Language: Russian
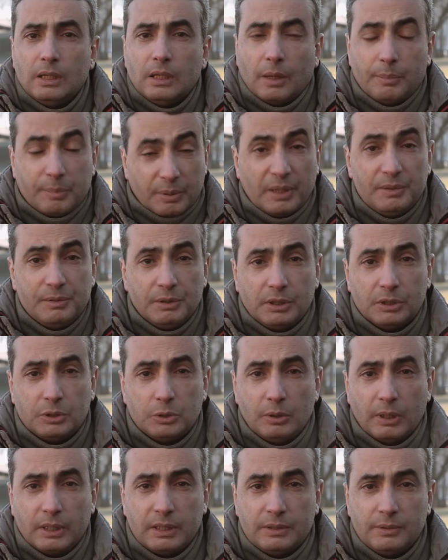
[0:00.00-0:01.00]
о праве
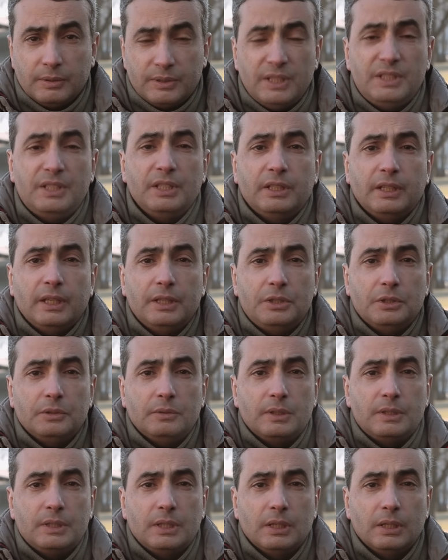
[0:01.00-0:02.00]
государства
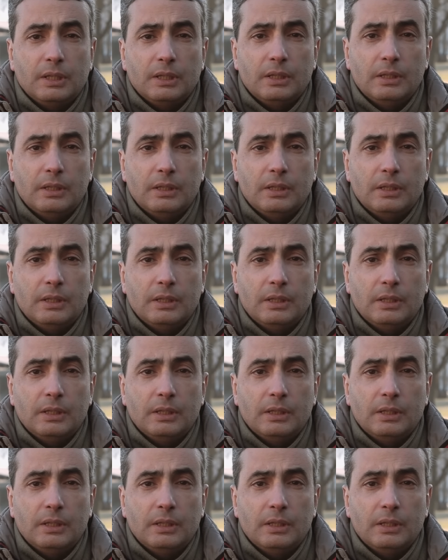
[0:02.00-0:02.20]
засекречивать